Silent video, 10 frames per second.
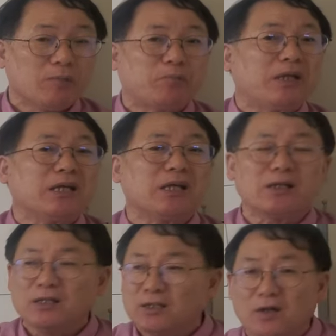피
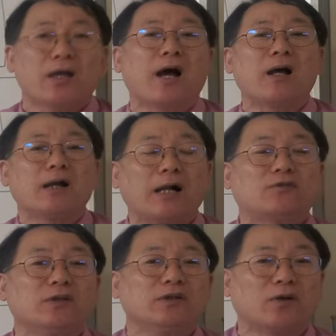흘려야 갈
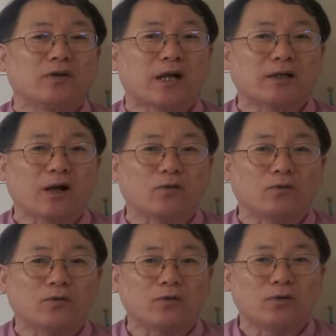수 있는
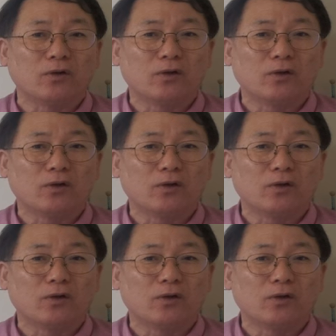언약이라고.